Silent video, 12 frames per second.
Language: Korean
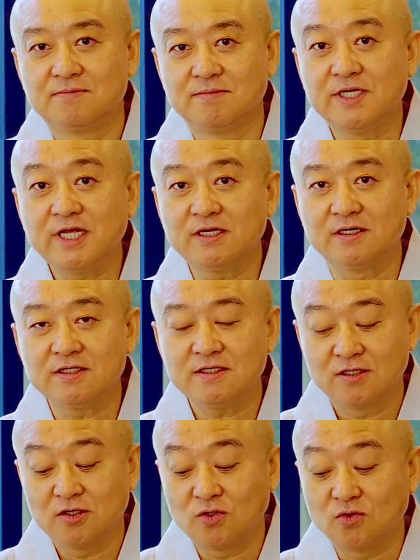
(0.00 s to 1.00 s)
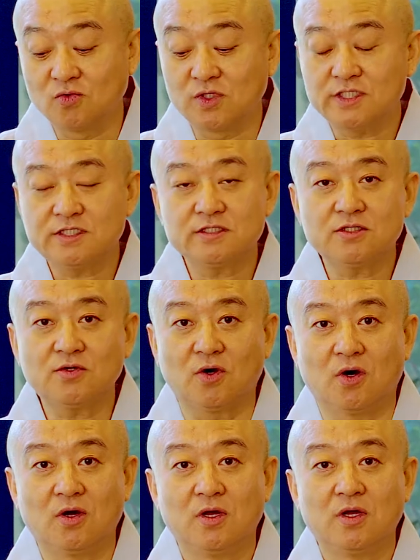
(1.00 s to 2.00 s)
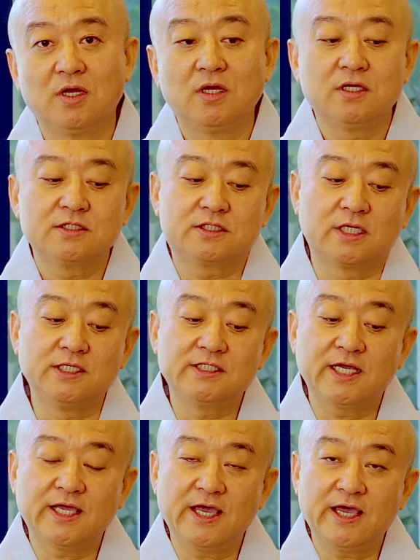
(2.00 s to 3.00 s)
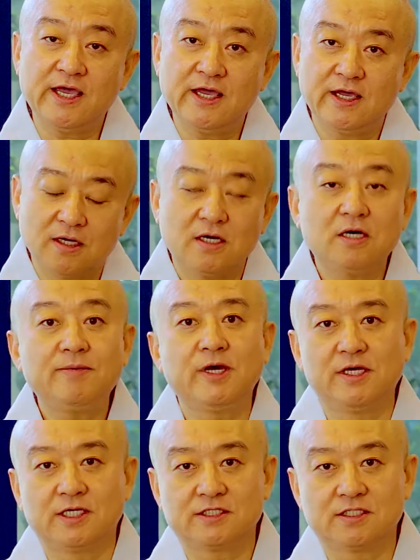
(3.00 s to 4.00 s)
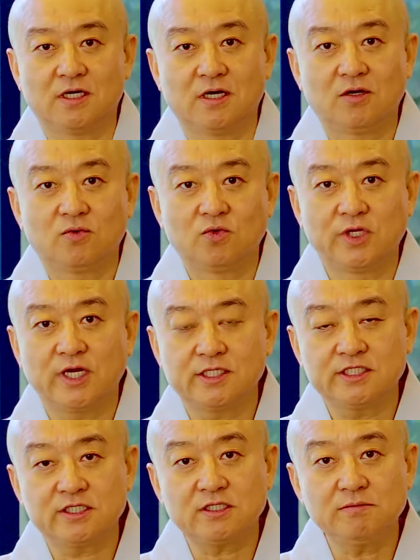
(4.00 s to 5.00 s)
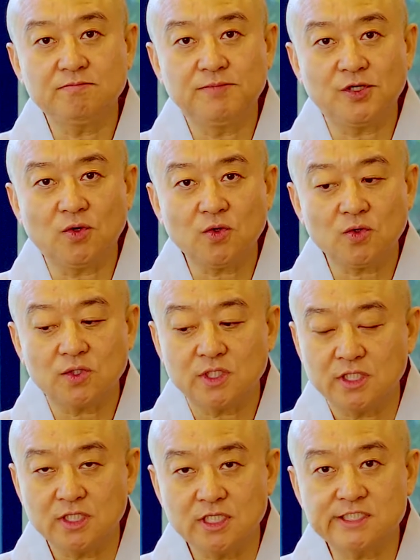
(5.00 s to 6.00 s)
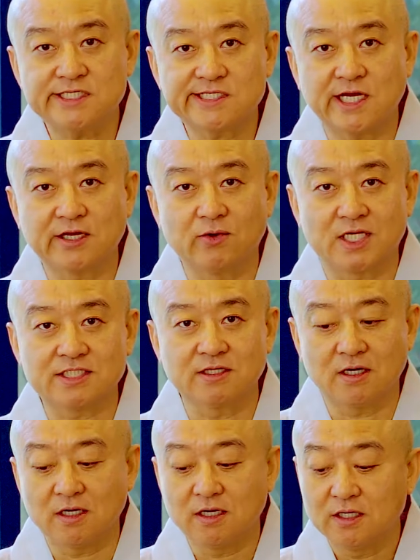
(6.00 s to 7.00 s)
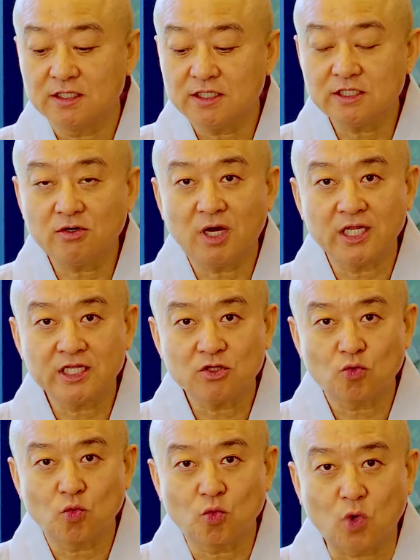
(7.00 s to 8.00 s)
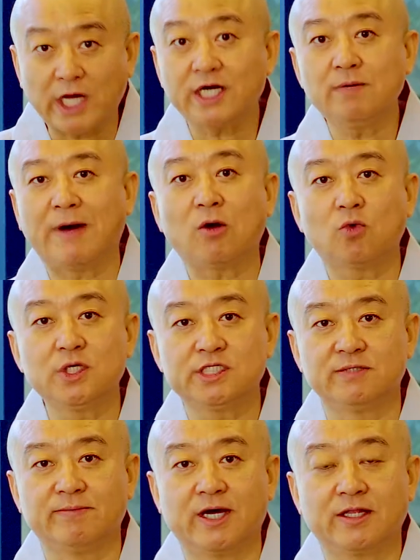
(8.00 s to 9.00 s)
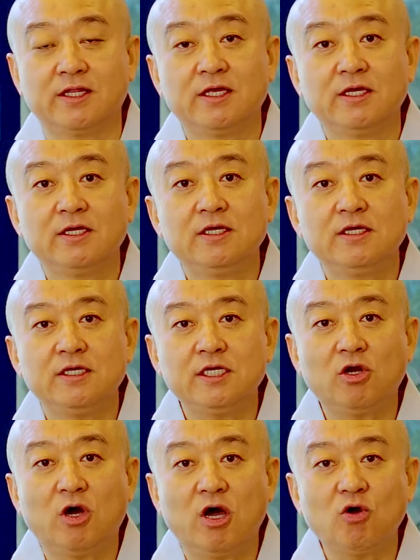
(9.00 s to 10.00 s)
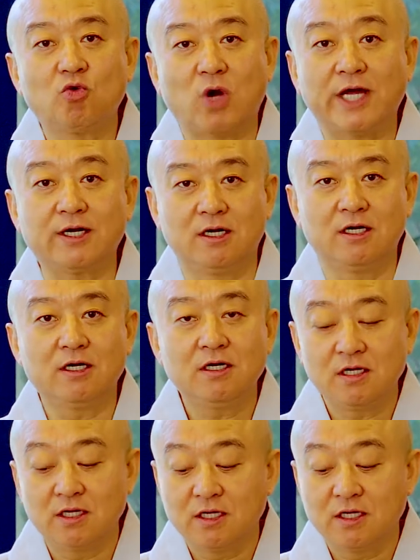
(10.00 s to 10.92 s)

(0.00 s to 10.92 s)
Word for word: 미래는 우리 스스로 전생의 업에 의해서 우리가 지금 비록 이 세상에 와서 이러한 과를 받고 있지만 이러한 과를